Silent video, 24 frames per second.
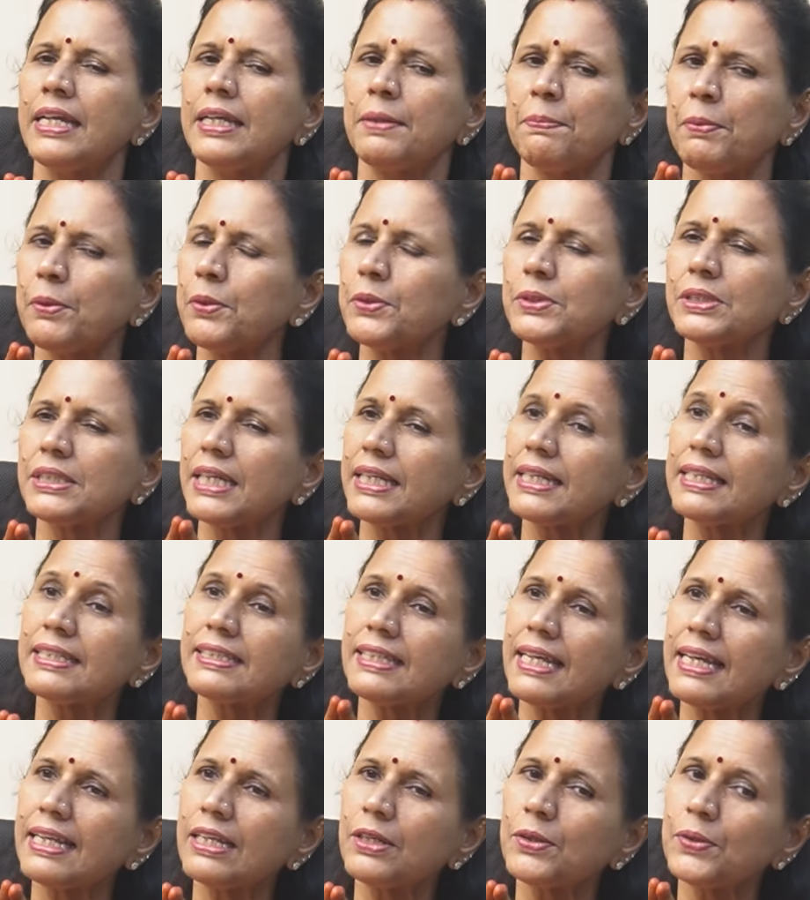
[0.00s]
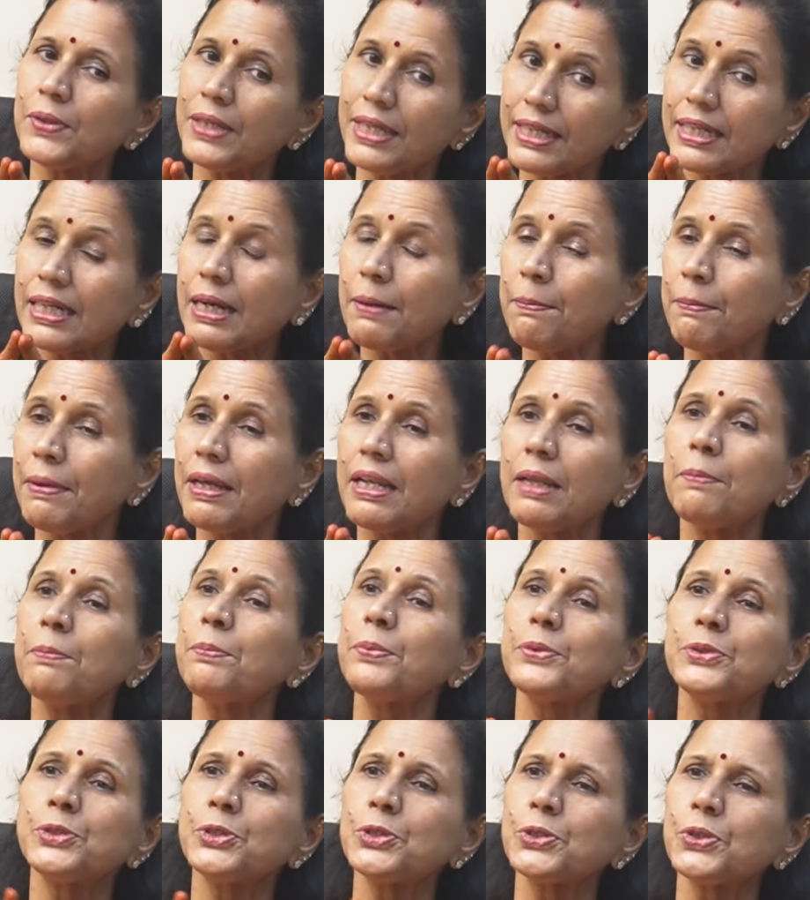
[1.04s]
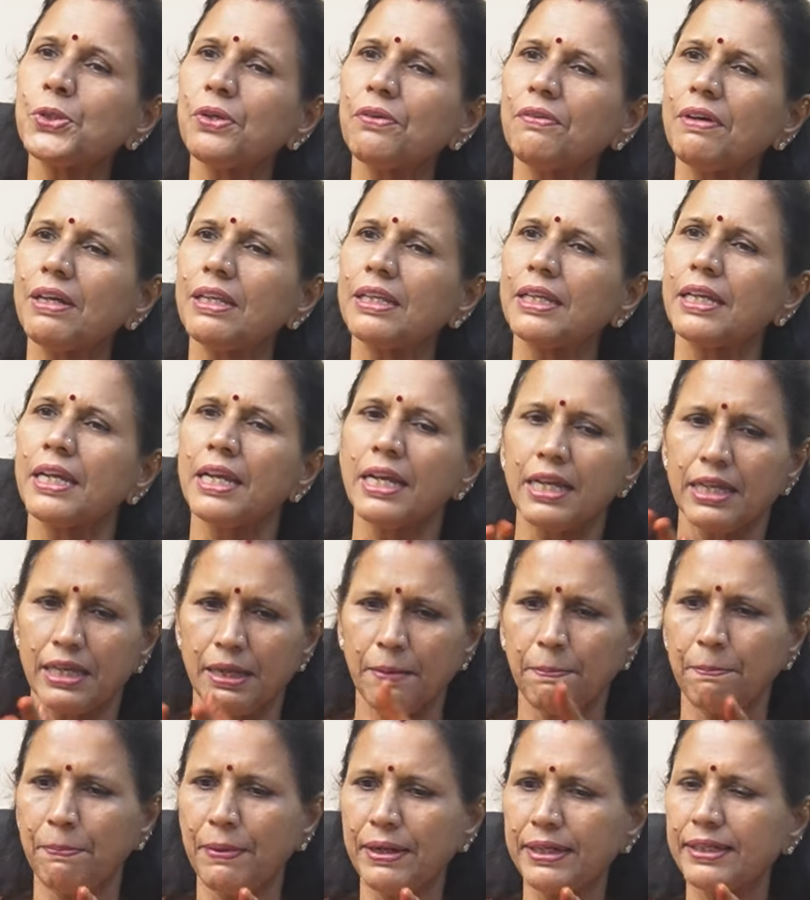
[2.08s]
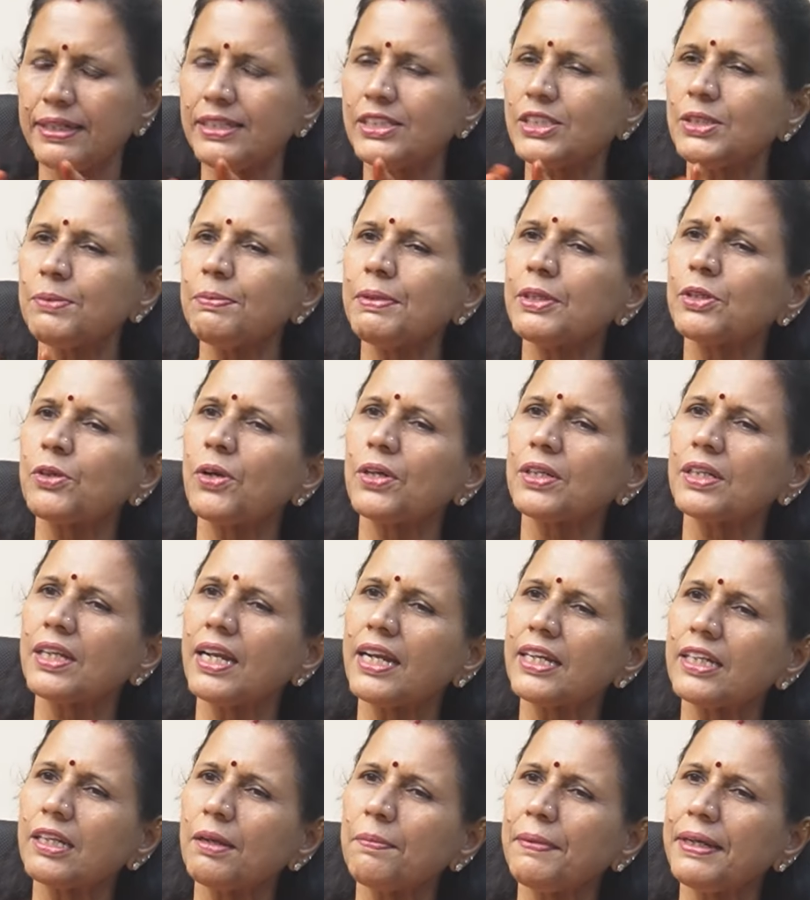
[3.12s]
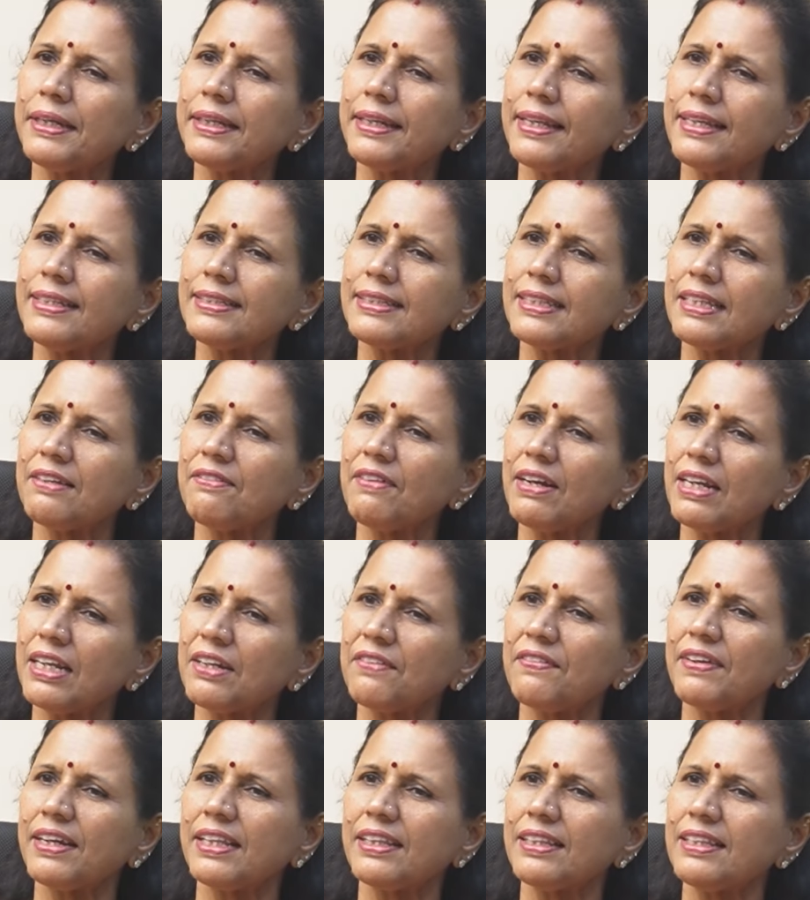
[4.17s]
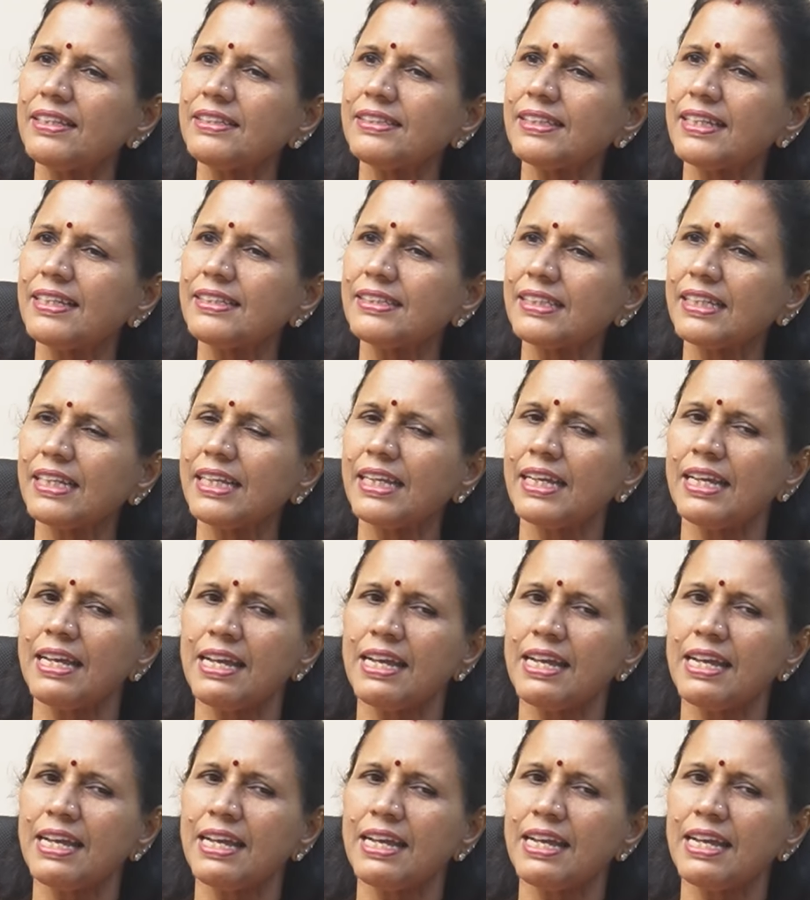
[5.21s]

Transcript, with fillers: ఇప్పుడు జనసేన కూడా ఇంకా బలం పుంజుకోవాలి ఇప్పటి నుంచి మీరు కొట్లాట్లు పెట్టేసి వాళ్ళని విడదీసేసి